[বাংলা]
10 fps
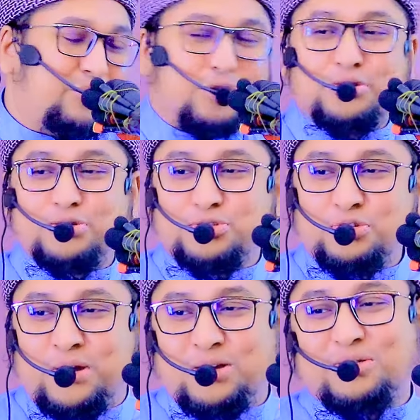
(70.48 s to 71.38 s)
কত
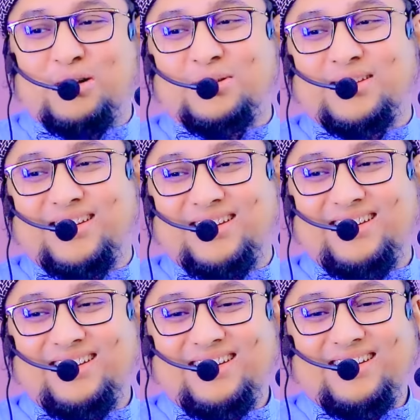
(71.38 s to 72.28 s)
সৌভাগ্য আমাদের
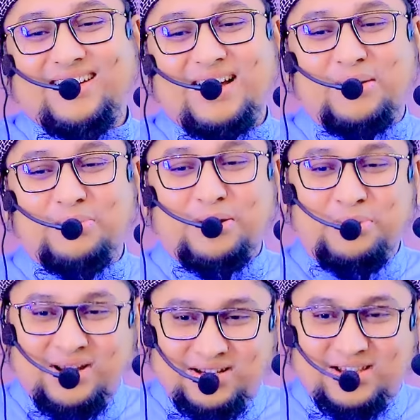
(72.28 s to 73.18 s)
আমরা
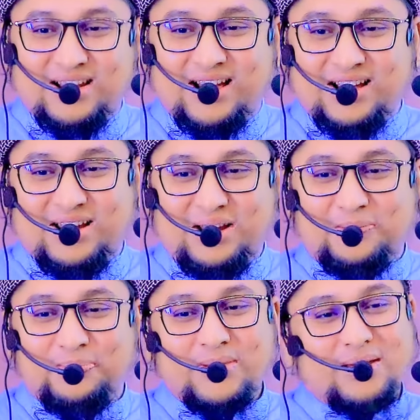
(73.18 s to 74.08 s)
বেহেস্তে না গেলে
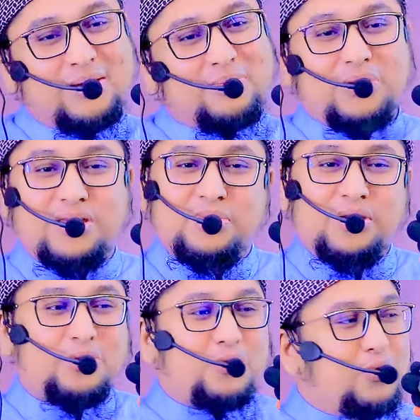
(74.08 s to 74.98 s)

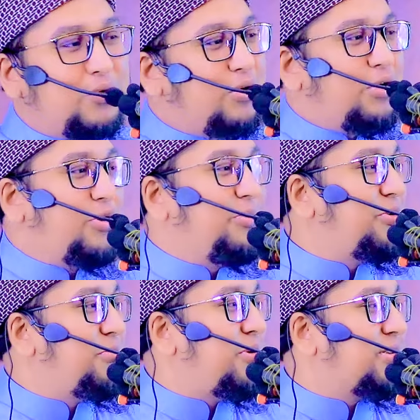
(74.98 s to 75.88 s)
পৃথিবীর কোন
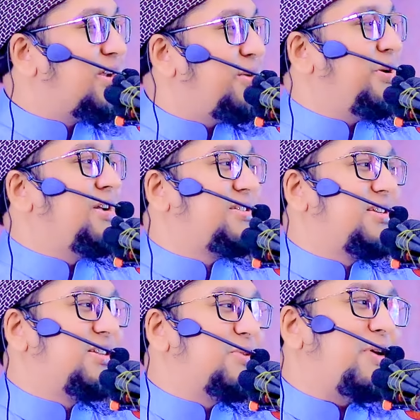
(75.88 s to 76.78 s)
নবীর উম্মতরা
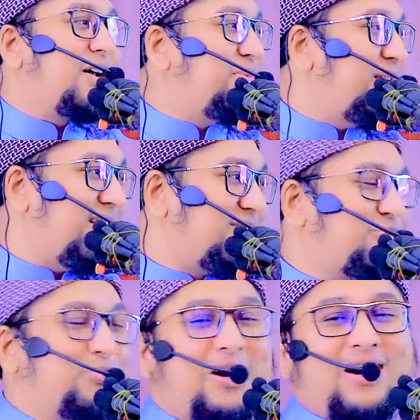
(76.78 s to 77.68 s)
বেহেস্তে যেতে পারবে না
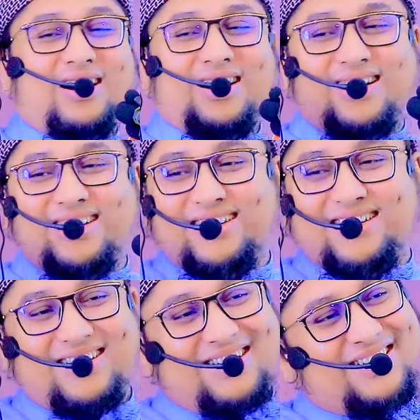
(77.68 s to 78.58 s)
সুবাহ
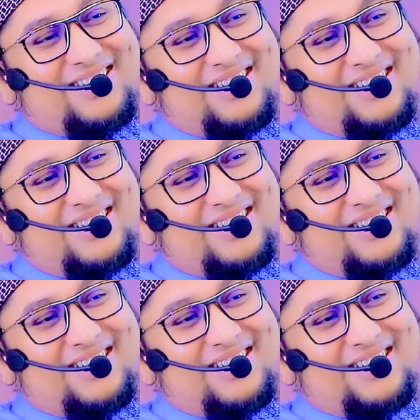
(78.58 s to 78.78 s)
আল্লাহ